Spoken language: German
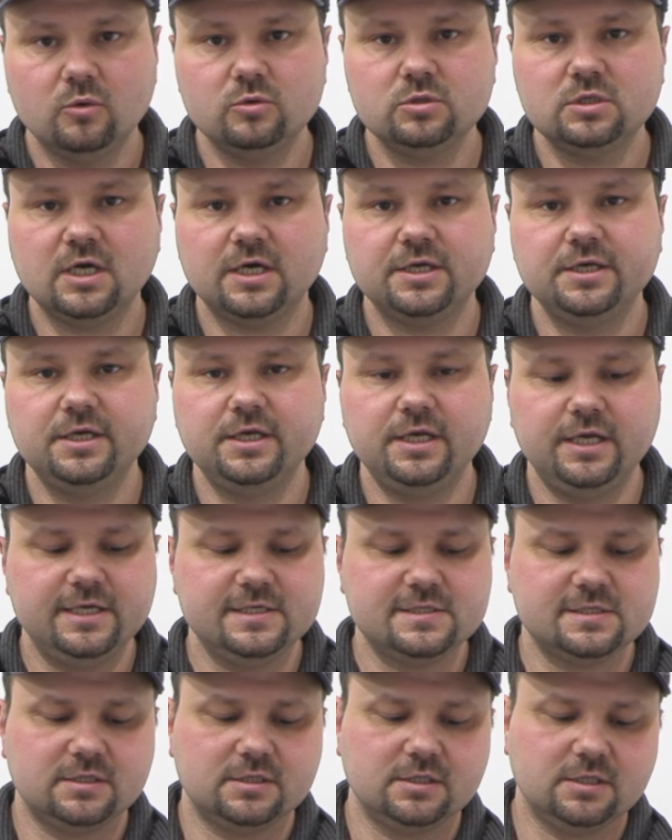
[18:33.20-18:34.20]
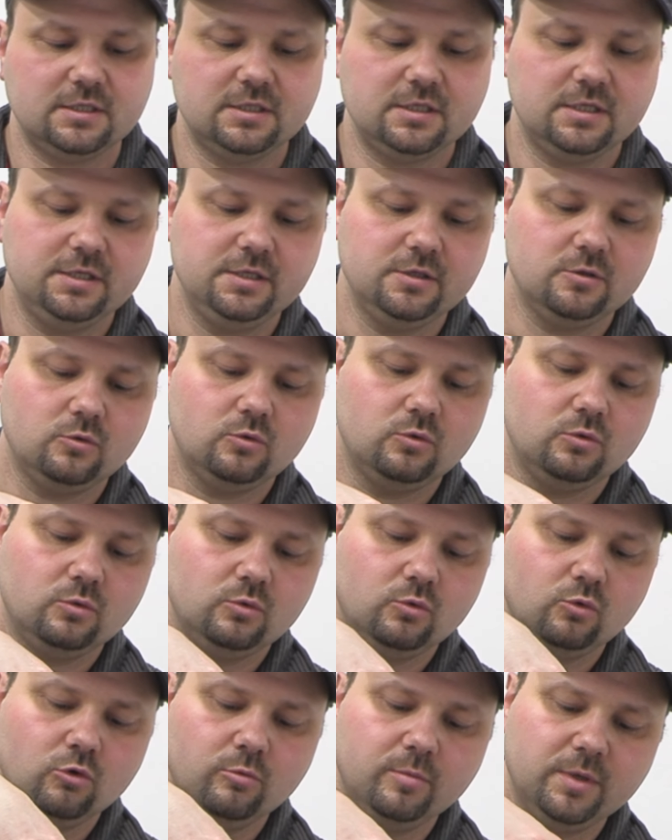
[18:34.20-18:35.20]
und kann den Laser dann hier
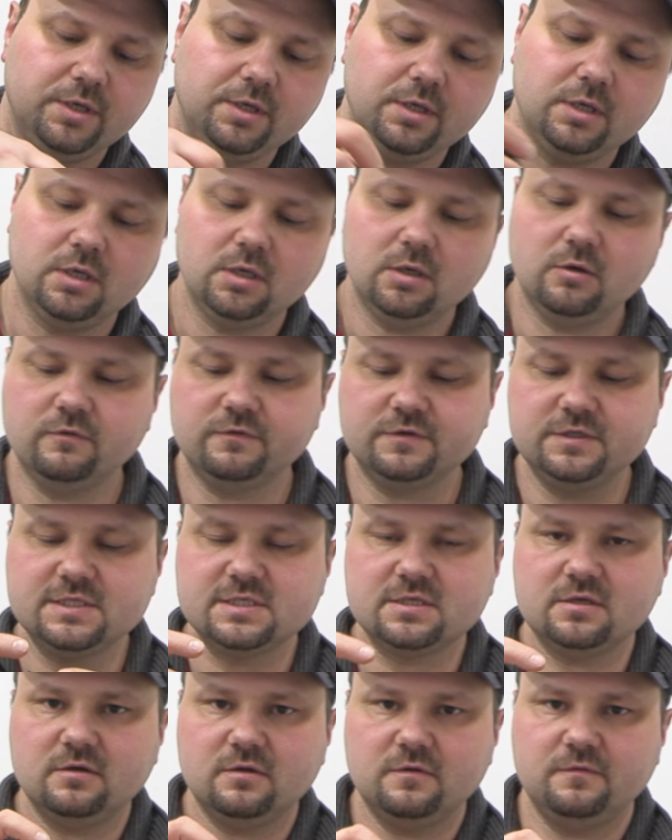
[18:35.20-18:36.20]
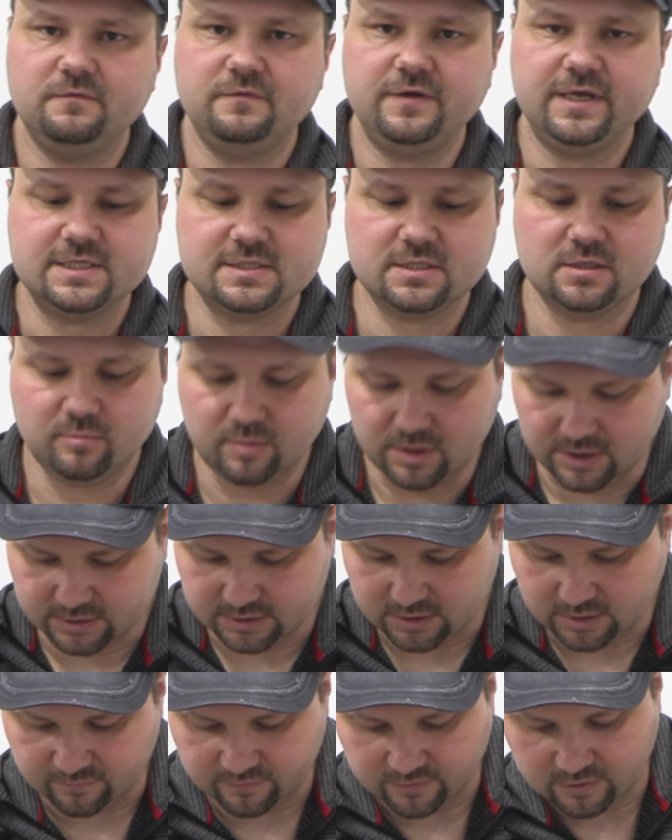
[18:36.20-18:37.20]
oben auf diese
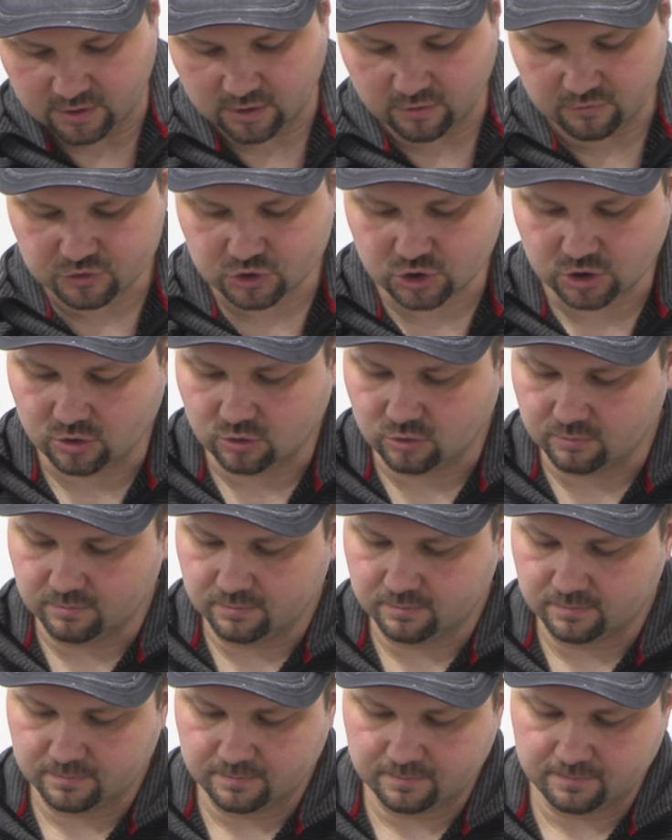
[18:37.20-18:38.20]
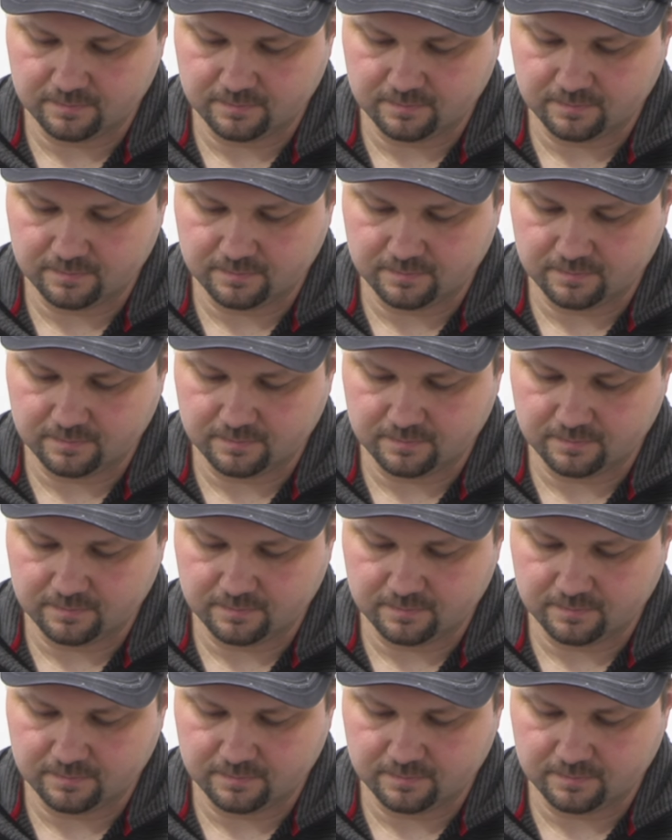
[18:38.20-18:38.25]
Wechselplatte einfach aufschrauben